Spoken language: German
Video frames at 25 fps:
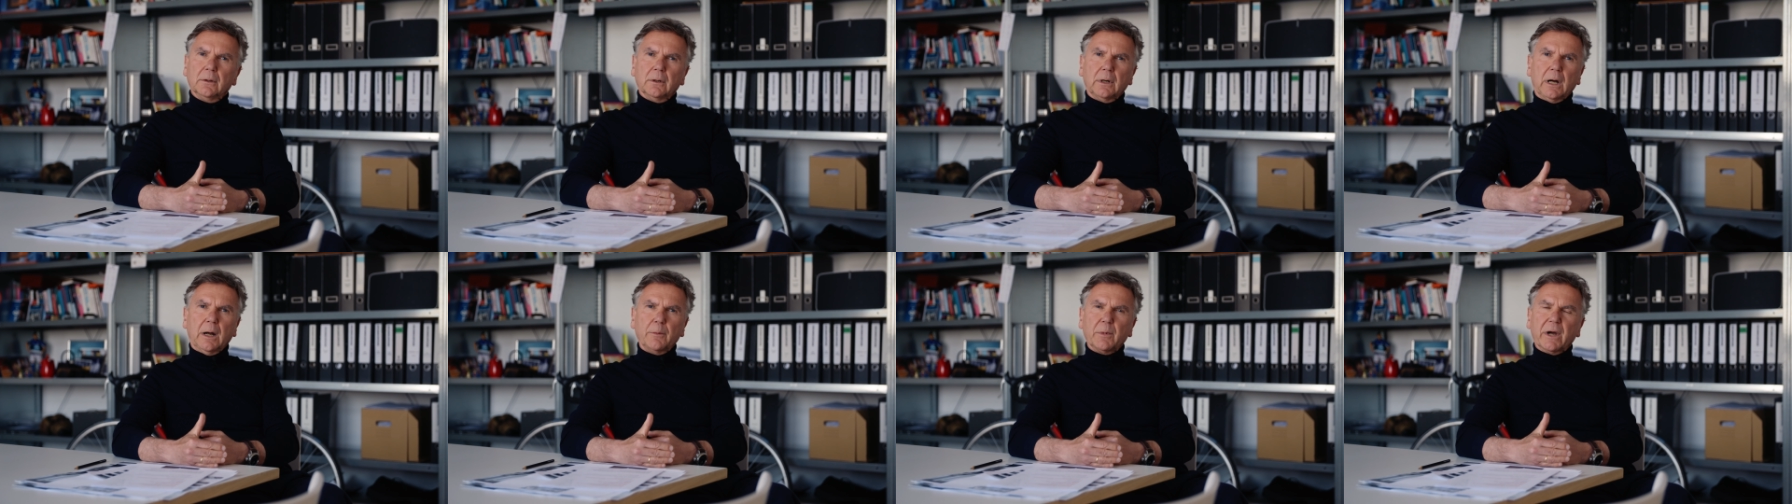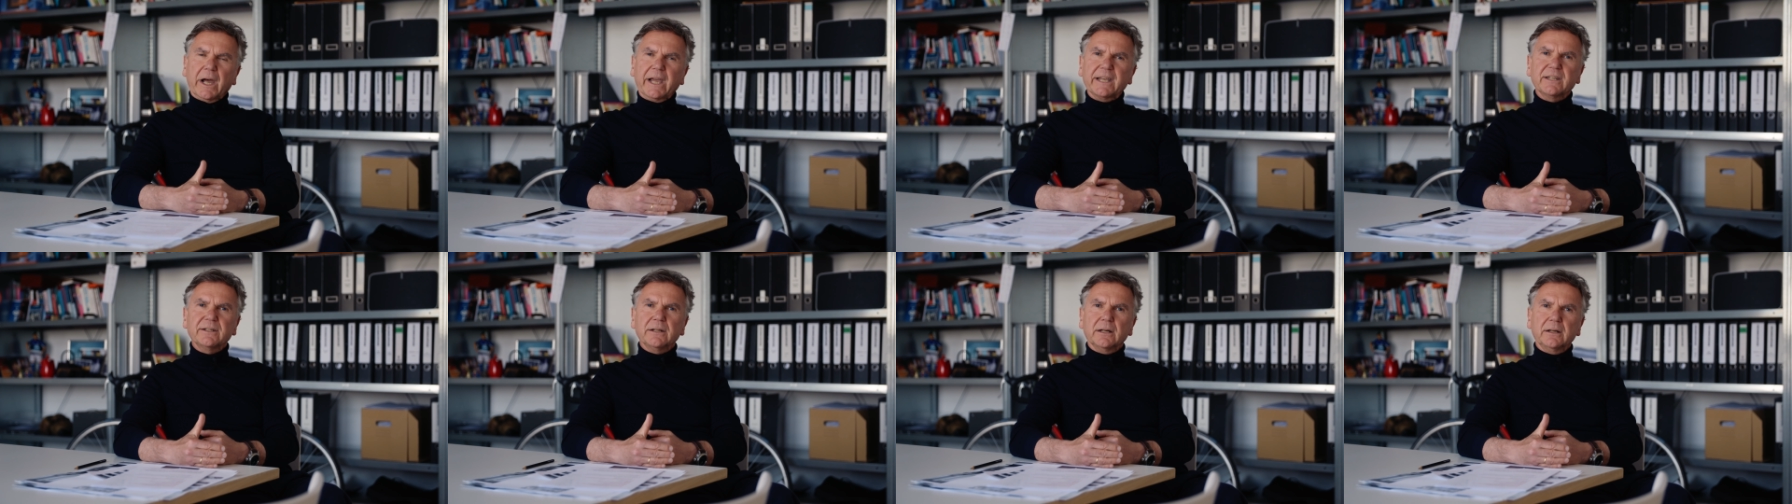am
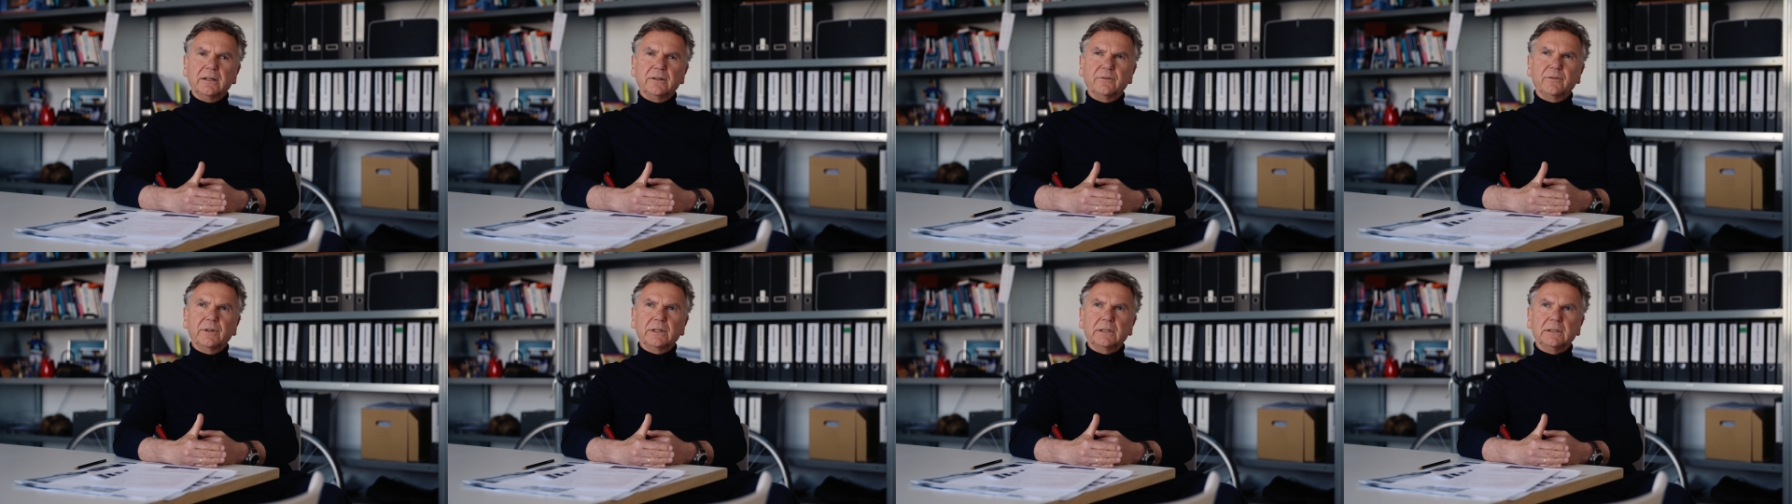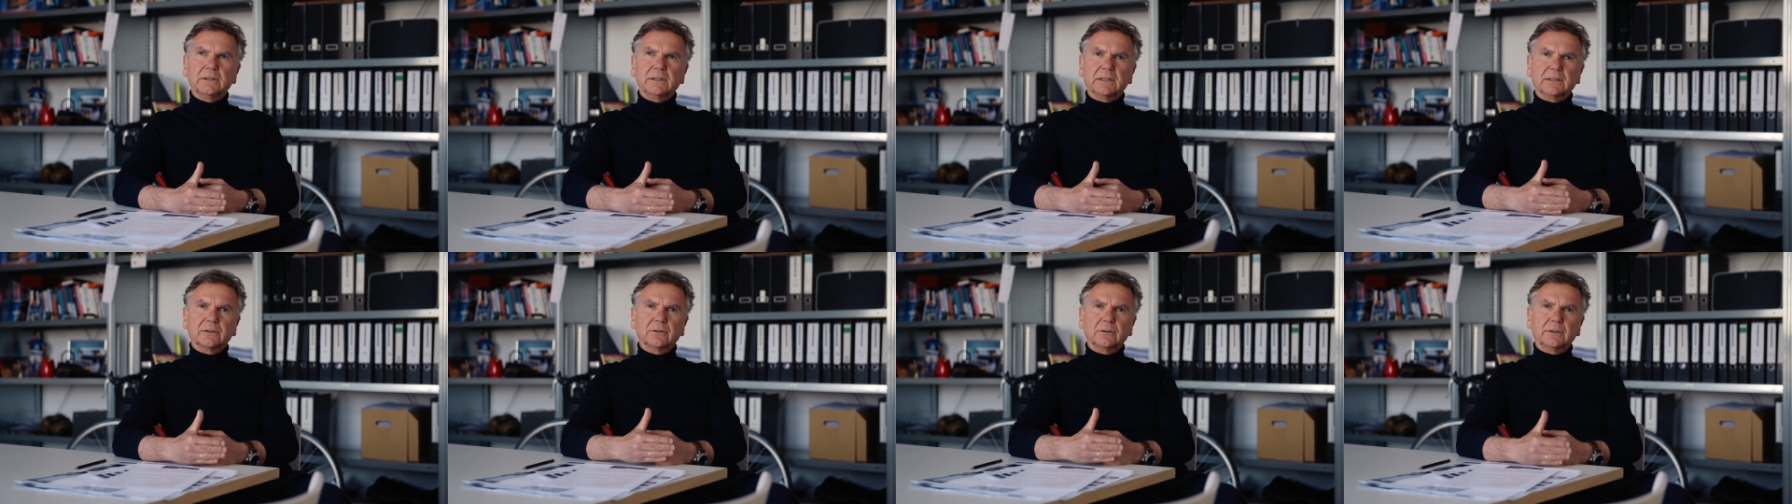Rechner
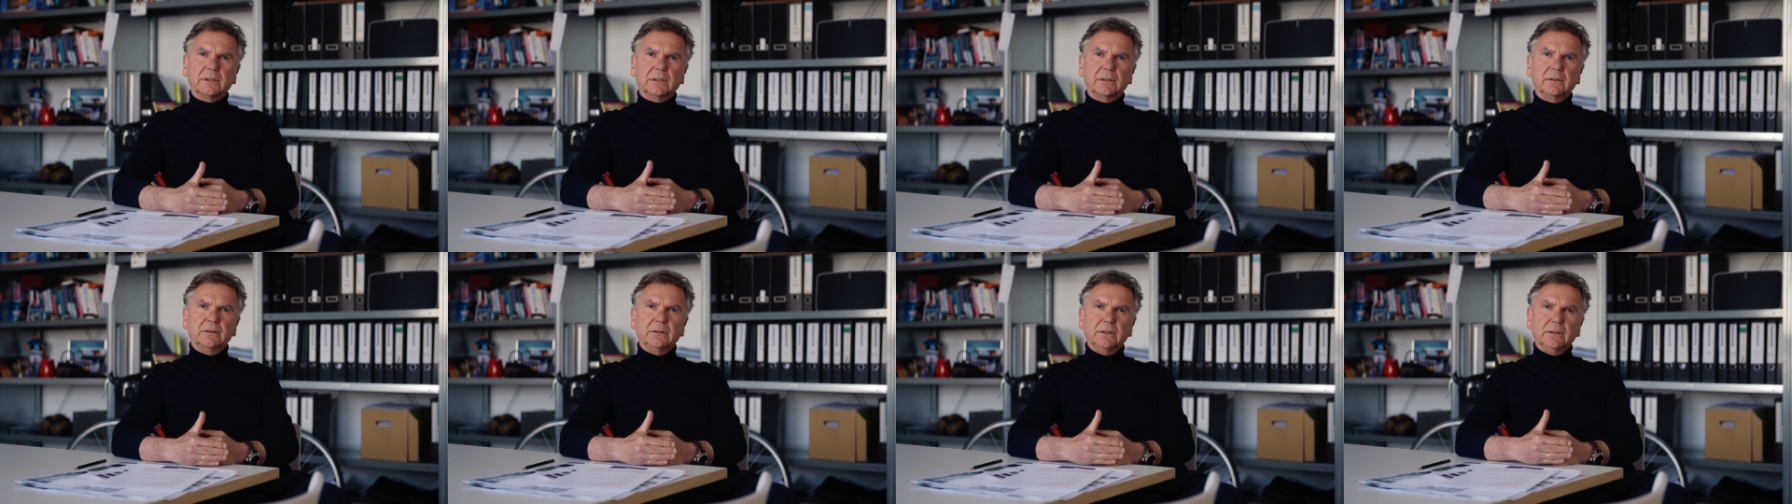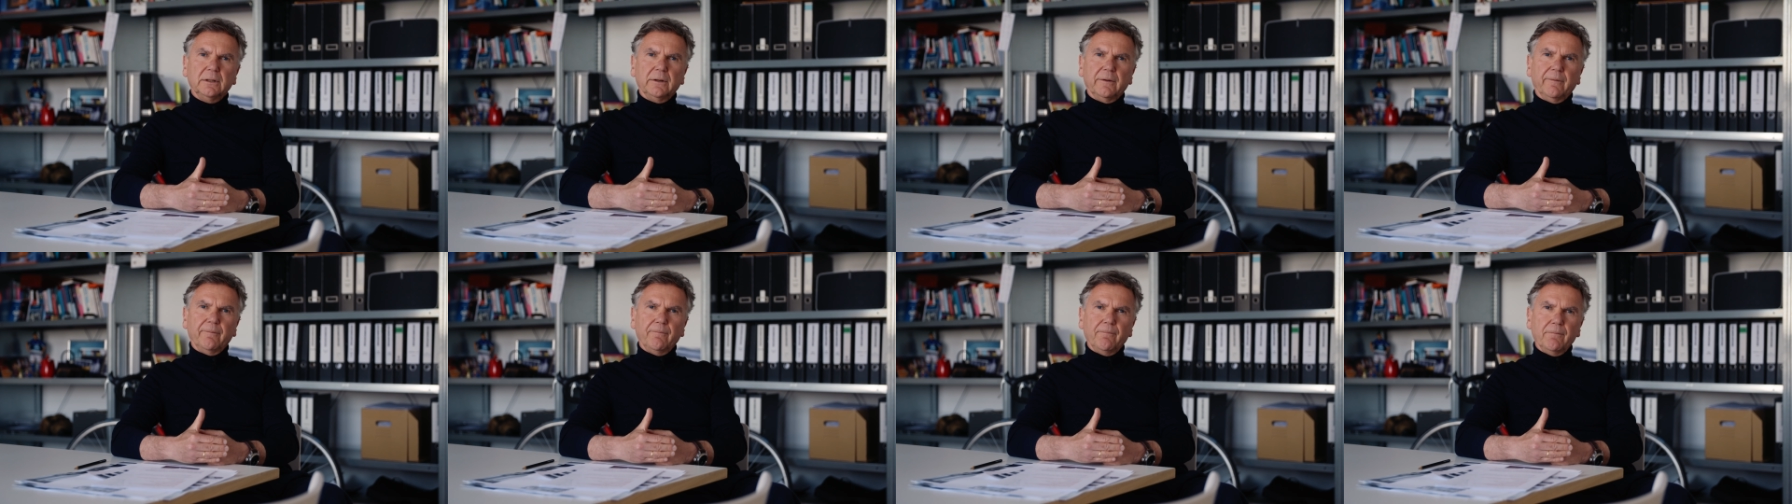entwickelt hat, sondern
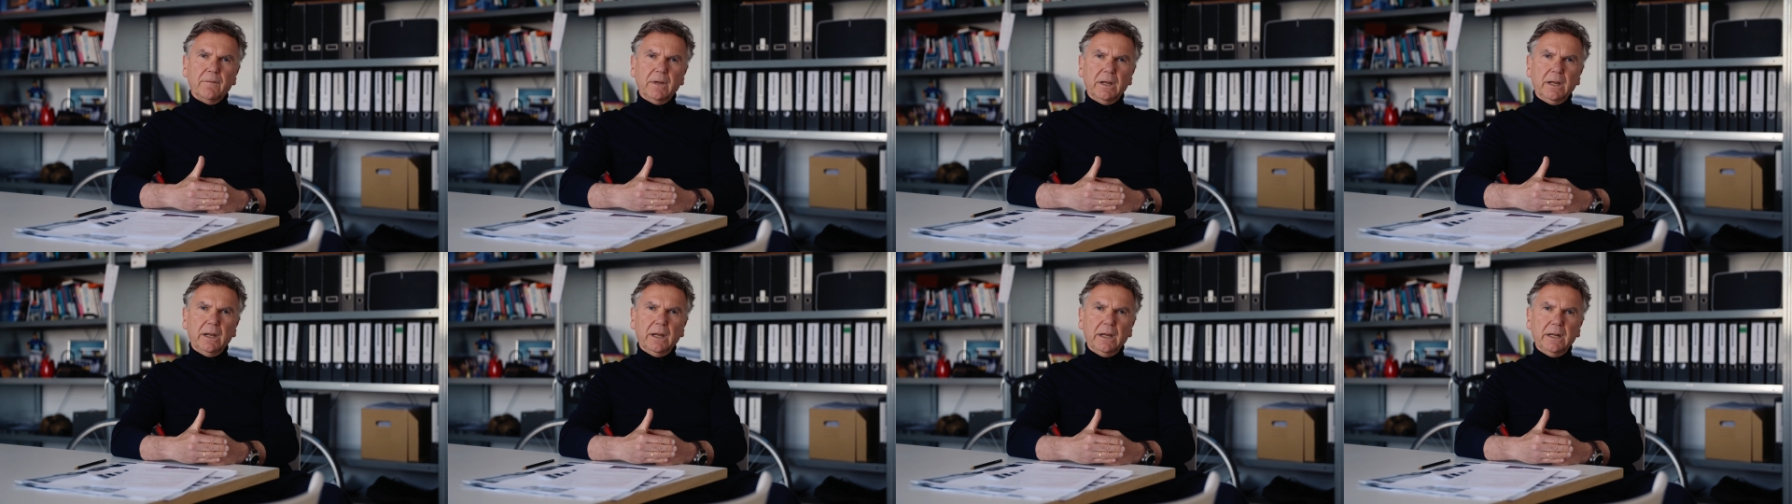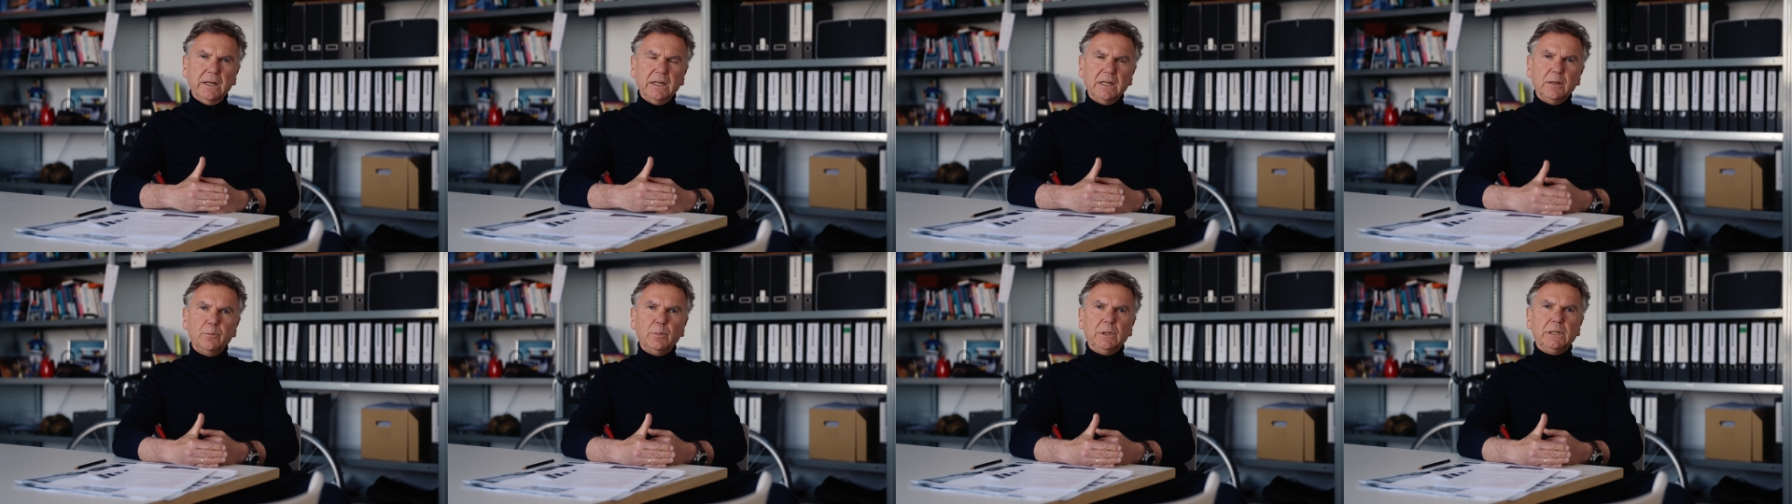
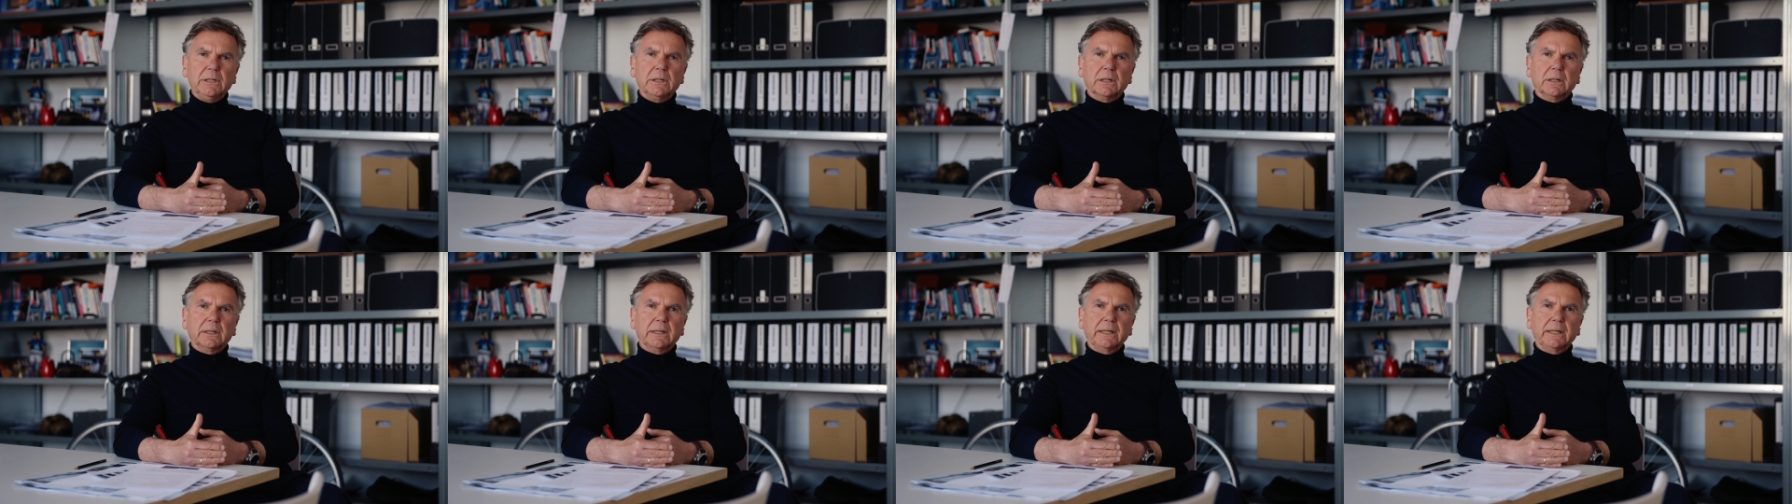in die Bilder